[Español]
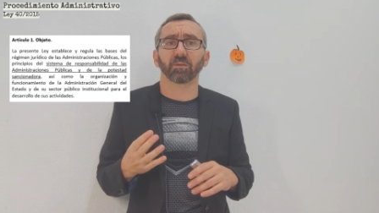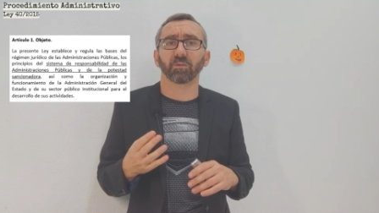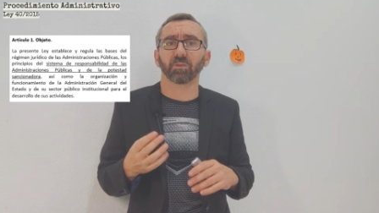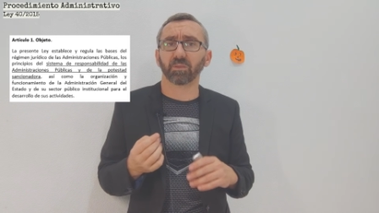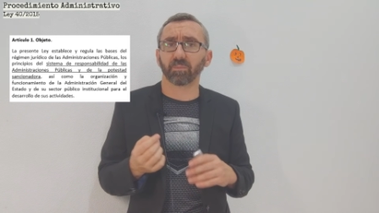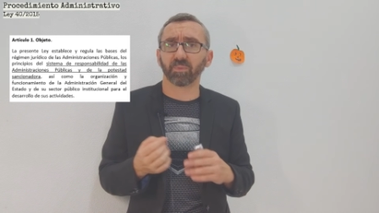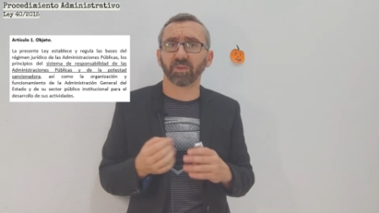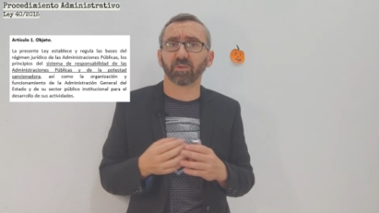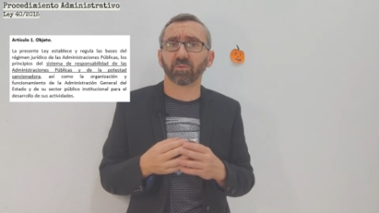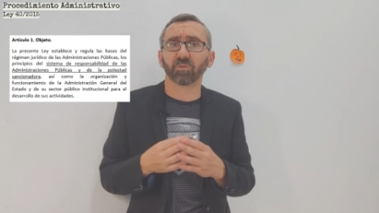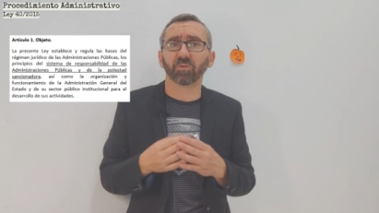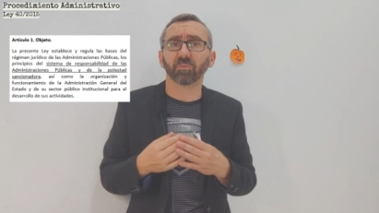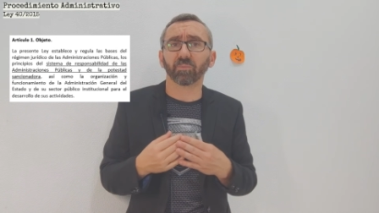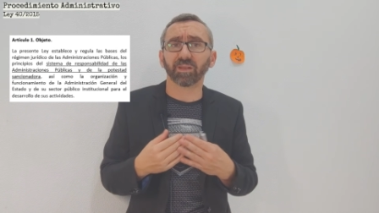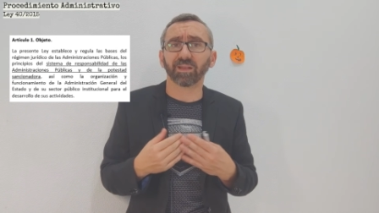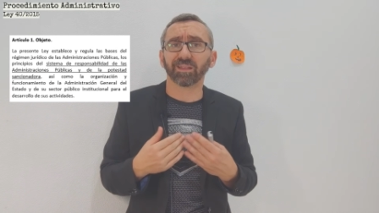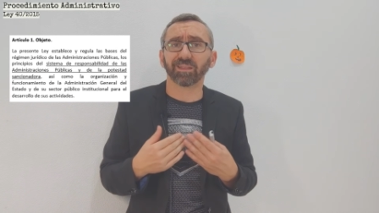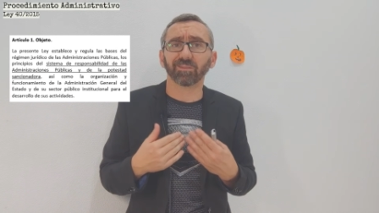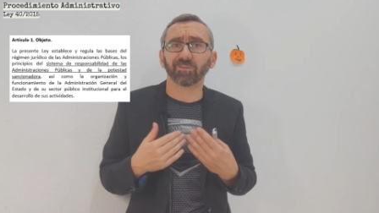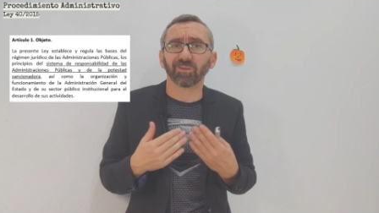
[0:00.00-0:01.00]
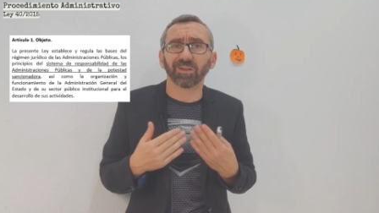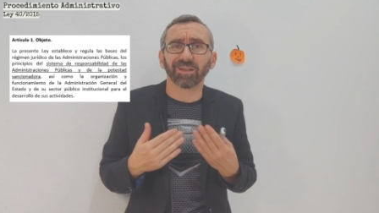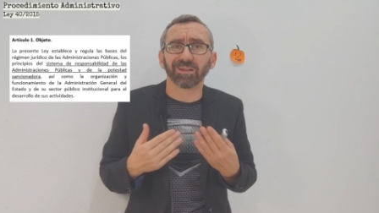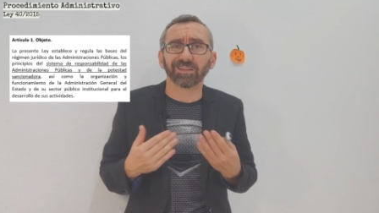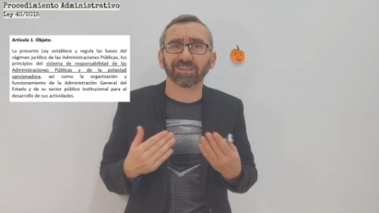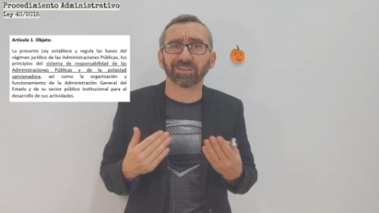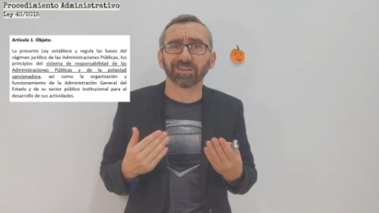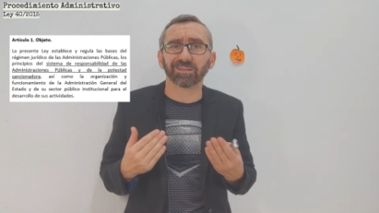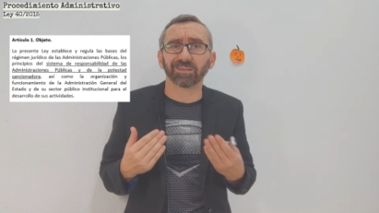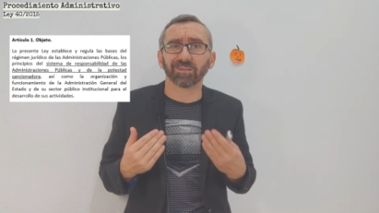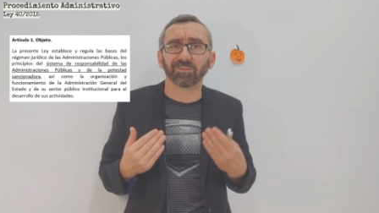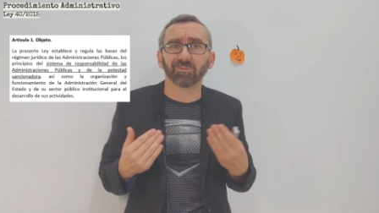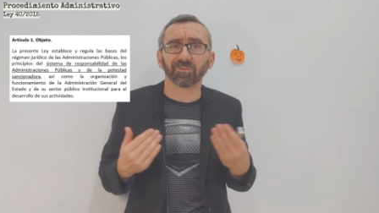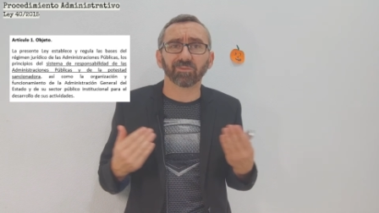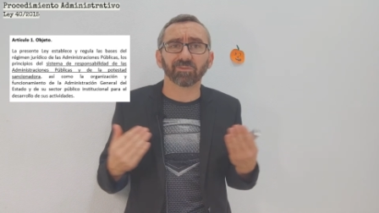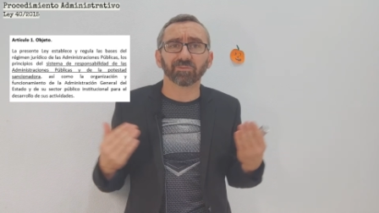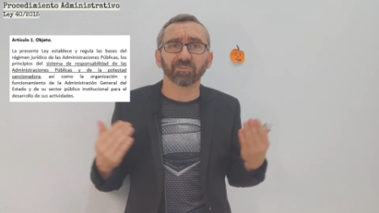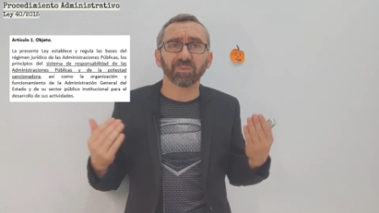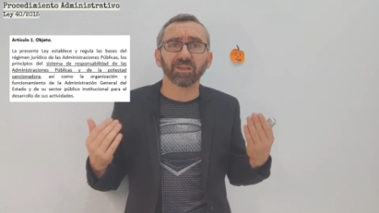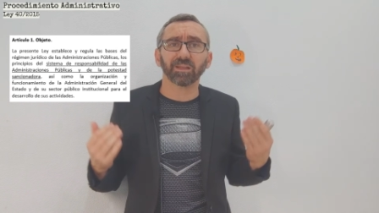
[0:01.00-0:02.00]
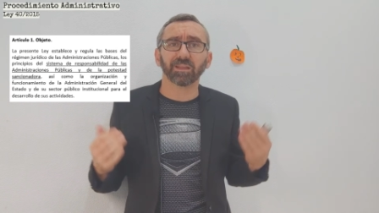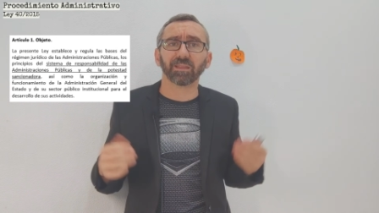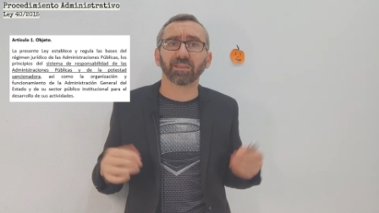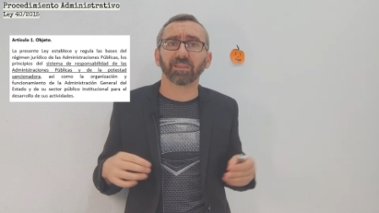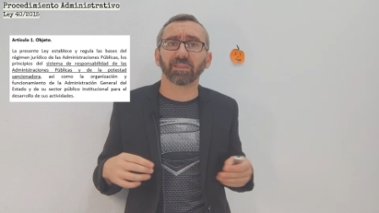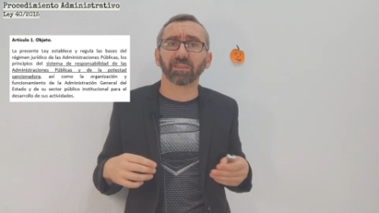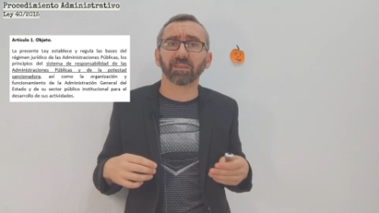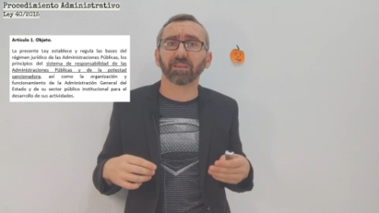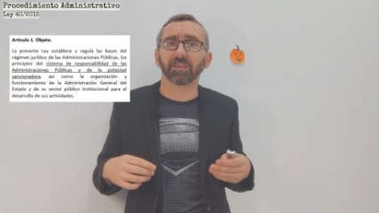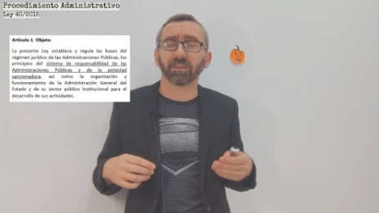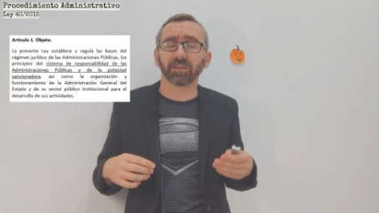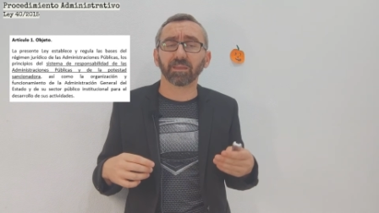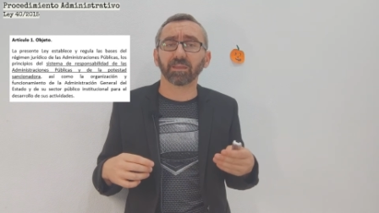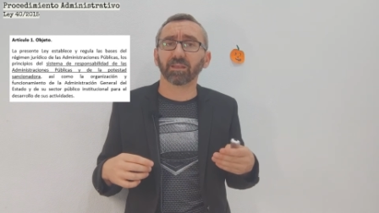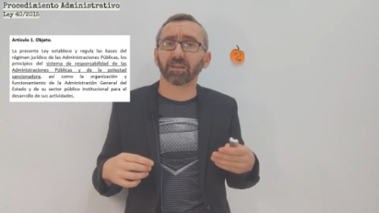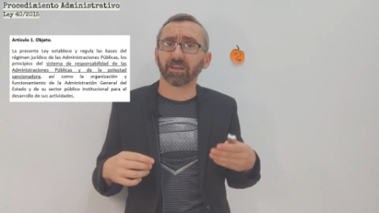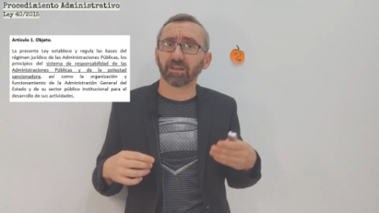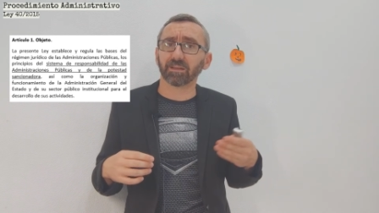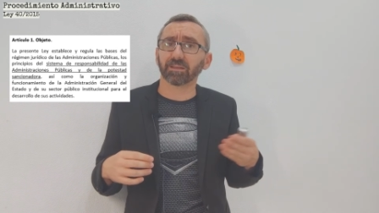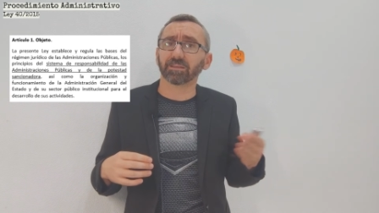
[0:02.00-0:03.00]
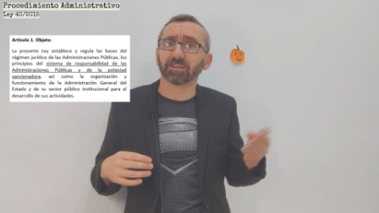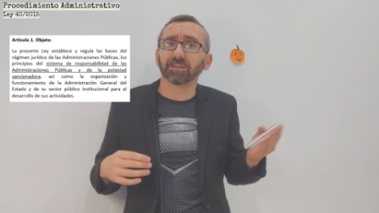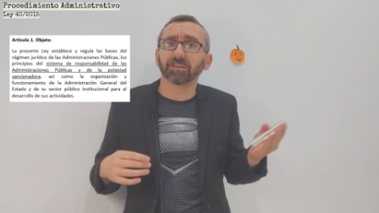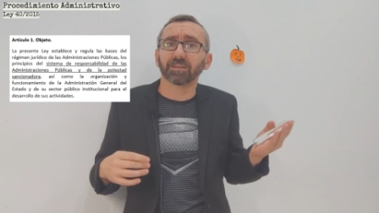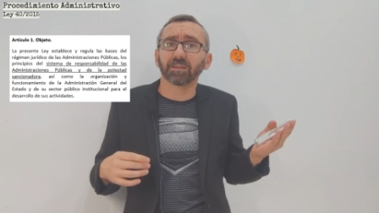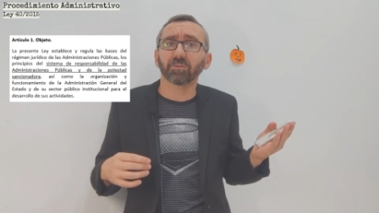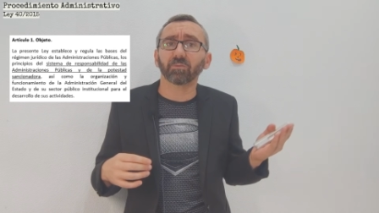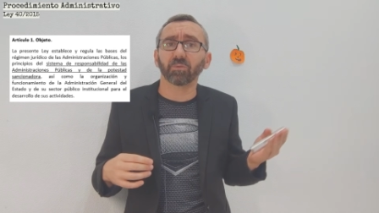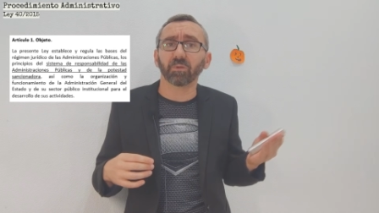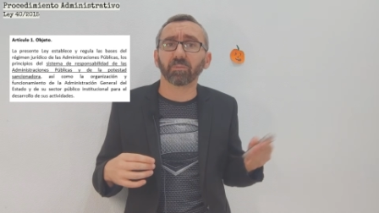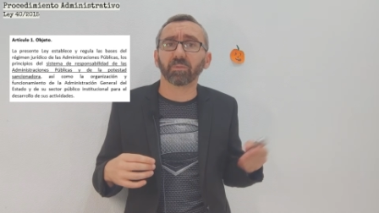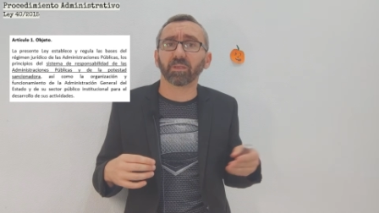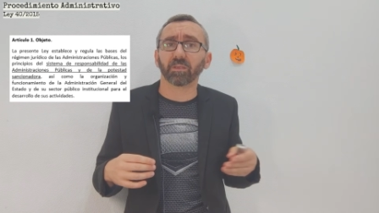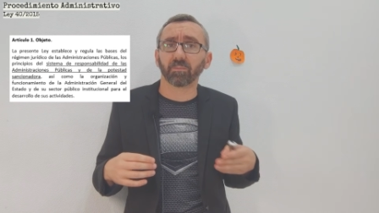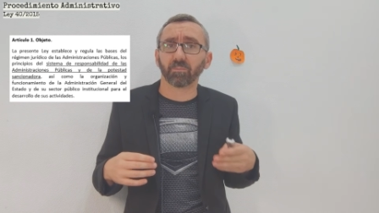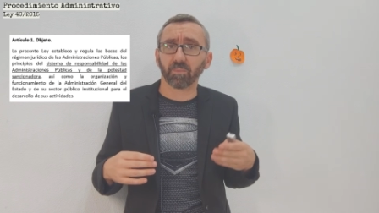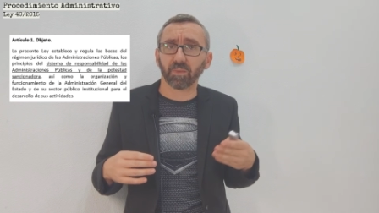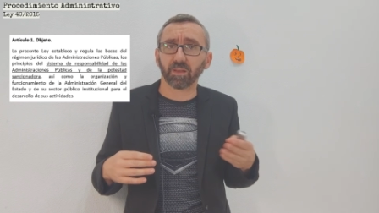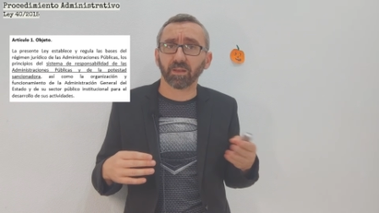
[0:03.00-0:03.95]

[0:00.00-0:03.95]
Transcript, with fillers: Oye Paco, yo me he leído la ley 39-2015 y en la ley 39,